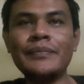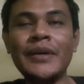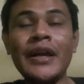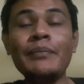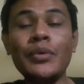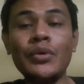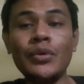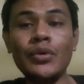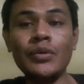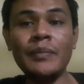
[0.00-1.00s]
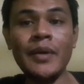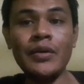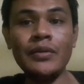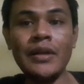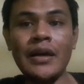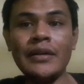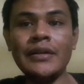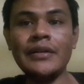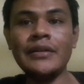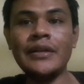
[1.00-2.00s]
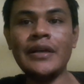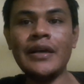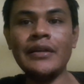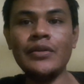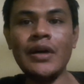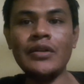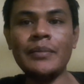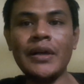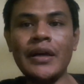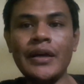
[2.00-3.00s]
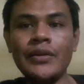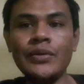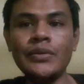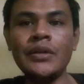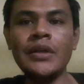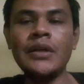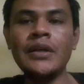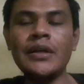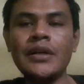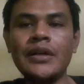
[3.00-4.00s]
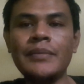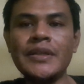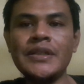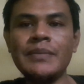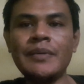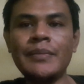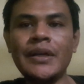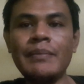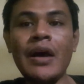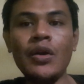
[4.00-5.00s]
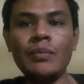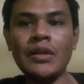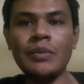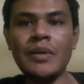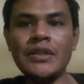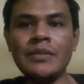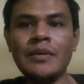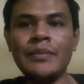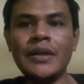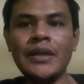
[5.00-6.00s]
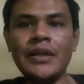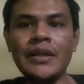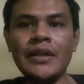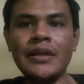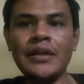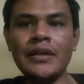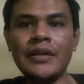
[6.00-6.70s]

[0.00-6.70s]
menempo dulu untuk membayar hutang, dia itu atau mereka itu e, masih memberi maklum atau masih memberi e,